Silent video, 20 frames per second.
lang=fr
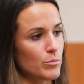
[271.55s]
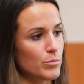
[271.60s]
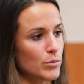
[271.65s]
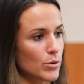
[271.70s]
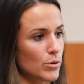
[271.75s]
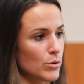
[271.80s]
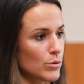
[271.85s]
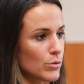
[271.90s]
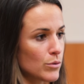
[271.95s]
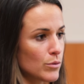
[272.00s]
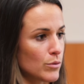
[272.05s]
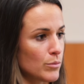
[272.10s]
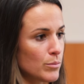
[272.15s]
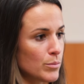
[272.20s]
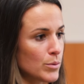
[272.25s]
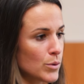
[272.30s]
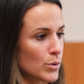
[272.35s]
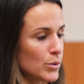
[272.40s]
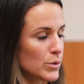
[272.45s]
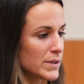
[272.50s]
pour que,
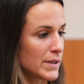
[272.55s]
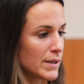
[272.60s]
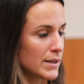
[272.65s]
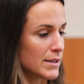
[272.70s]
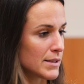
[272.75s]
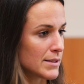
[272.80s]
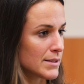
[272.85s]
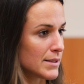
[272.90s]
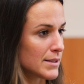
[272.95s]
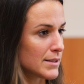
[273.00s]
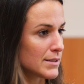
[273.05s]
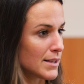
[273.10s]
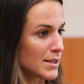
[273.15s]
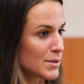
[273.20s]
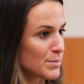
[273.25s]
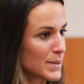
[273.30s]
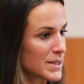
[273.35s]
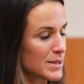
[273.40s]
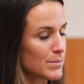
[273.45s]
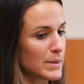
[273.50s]
pour que ça, ça,
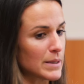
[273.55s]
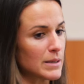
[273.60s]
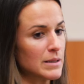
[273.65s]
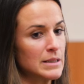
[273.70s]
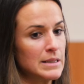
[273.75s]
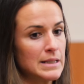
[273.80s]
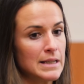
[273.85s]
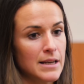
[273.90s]
se passe bien.